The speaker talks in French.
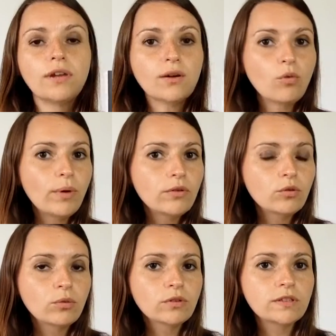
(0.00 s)

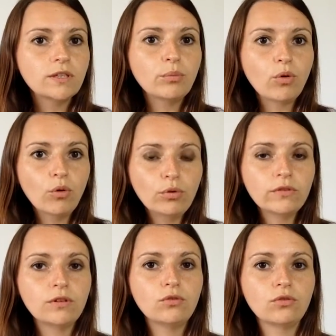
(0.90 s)
l'accompagnement qui est
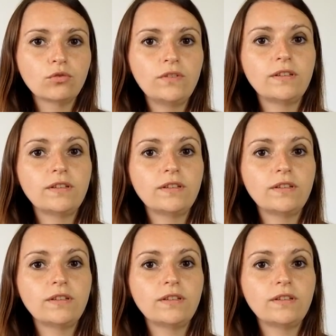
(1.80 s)
proposé aujourd'hui.